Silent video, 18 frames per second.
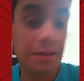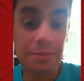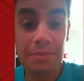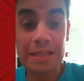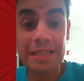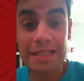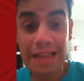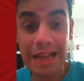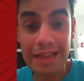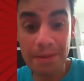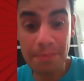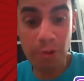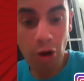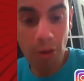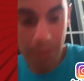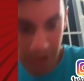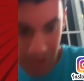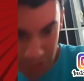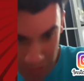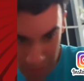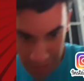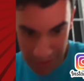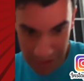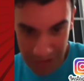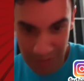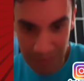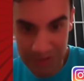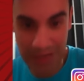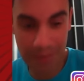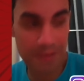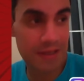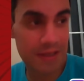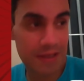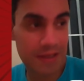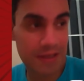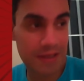Minha cidade é boa pra chuva, deixa eu mostrar
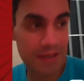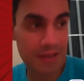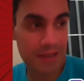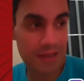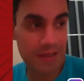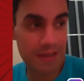pra vocês aqui.